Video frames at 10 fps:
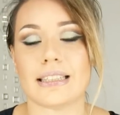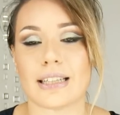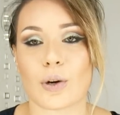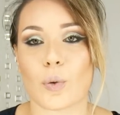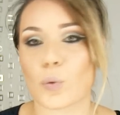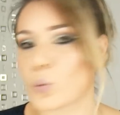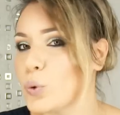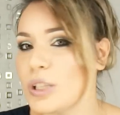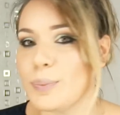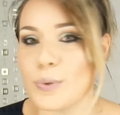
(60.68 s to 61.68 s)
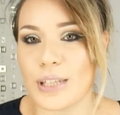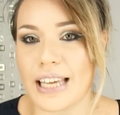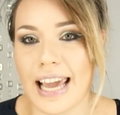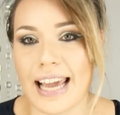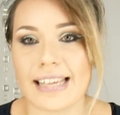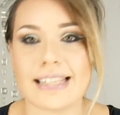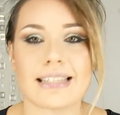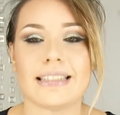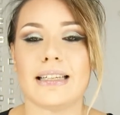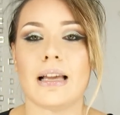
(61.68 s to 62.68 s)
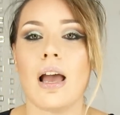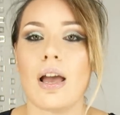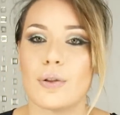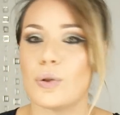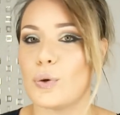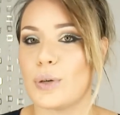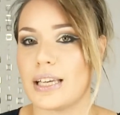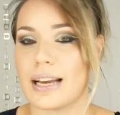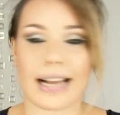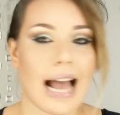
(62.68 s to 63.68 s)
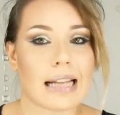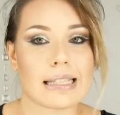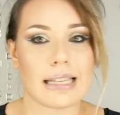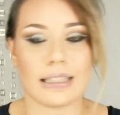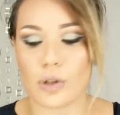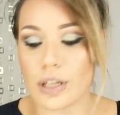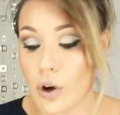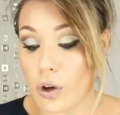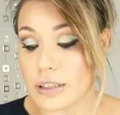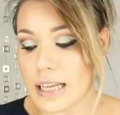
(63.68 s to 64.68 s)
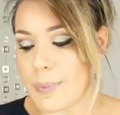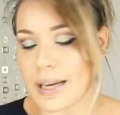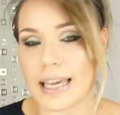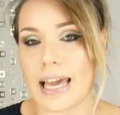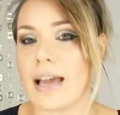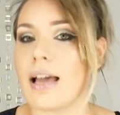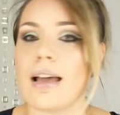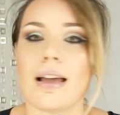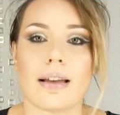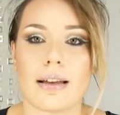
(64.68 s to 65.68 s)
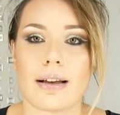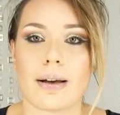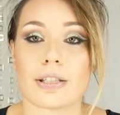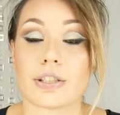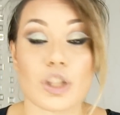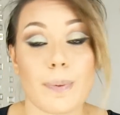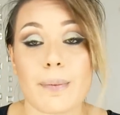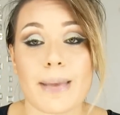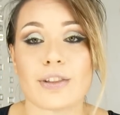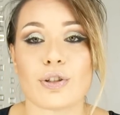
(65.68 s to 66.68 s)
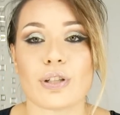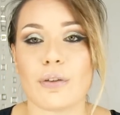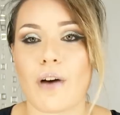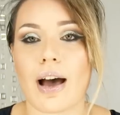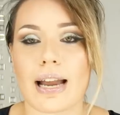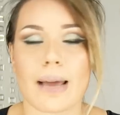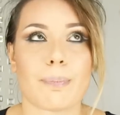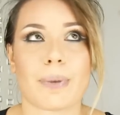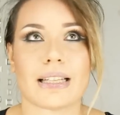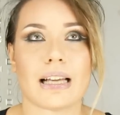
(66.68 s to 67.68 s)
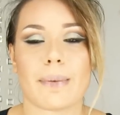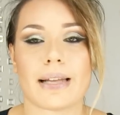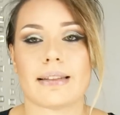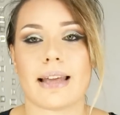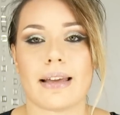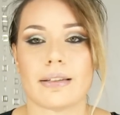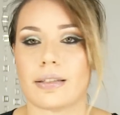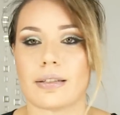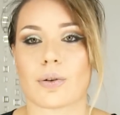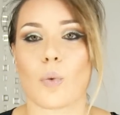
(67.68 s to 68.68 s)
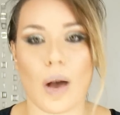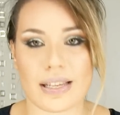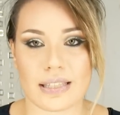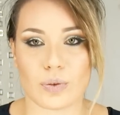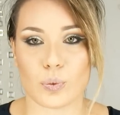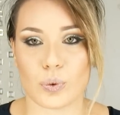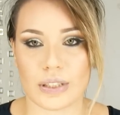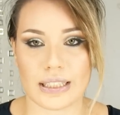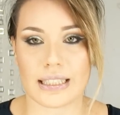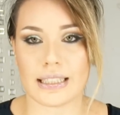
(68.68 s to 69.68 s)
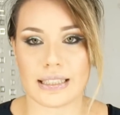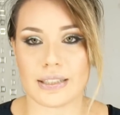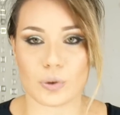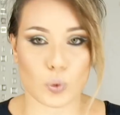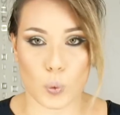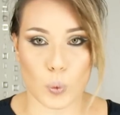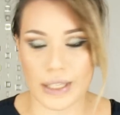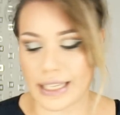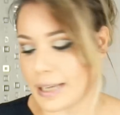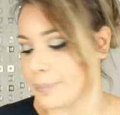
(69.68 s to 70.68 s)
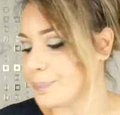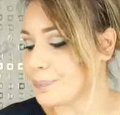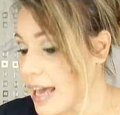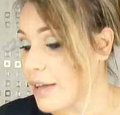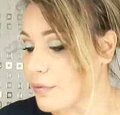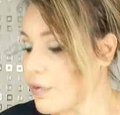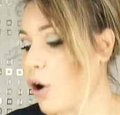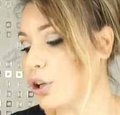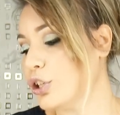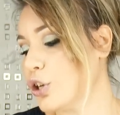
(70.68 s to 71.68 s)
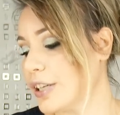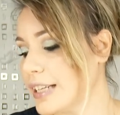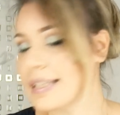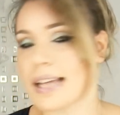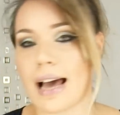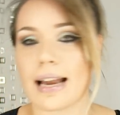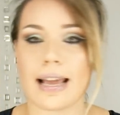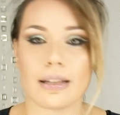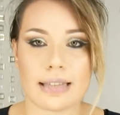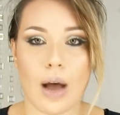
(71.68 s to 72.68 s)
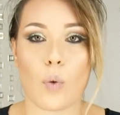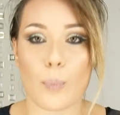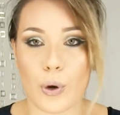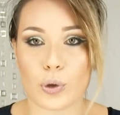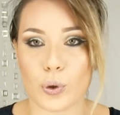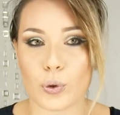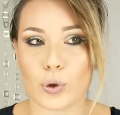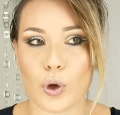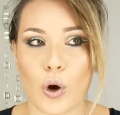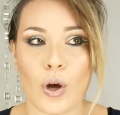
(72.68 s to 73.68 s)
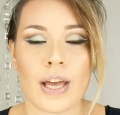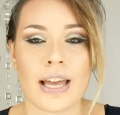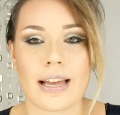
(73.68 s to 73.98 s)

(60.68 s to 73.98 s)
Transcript: in tutti i beauty case di noi ragazze, di noi donne, perché eh, ci permettono di fare praticamente eh, quasi tutti i trucchi. E voglio iniziare da un prodotto